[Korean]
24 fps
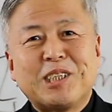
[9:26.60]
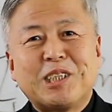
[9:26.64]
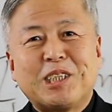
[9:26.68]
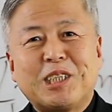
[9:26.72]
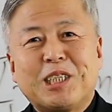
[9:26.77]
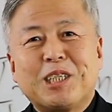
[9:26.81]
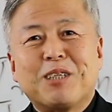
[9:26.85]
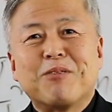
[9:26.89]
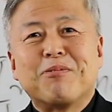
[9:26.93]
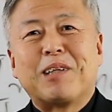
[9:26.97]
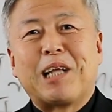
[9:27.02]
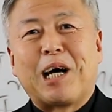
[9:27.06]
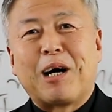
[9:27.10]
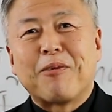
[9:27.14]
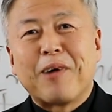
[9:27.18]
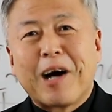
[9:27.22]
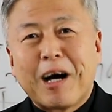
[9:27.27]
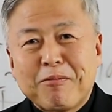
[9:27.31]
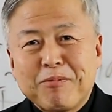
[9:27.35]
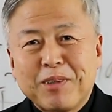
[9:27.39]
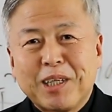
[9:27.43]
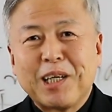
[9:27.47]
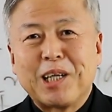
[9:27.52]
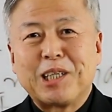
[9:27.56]
지금
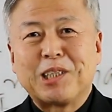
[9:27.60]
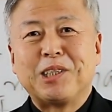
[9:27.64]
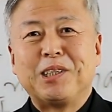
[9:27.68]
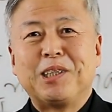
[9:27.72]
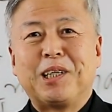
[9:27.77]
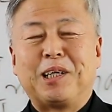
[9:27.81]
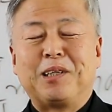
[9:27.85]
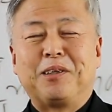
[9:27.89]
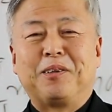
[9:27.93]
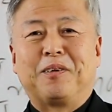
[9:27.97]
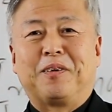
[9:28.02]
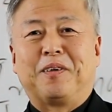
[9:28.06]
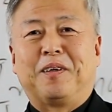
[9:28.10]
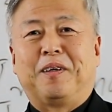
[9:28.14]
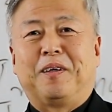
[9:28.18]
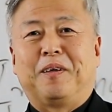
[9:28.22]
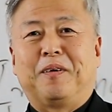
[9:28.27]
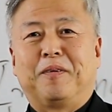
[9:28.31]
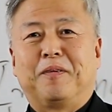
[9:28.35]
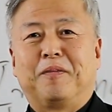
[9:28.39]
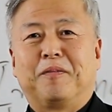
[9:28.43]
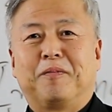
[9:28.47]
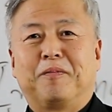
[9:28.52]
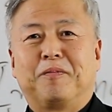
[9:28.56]
나와 함께 하신다는
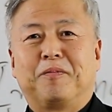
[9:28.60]
거예요.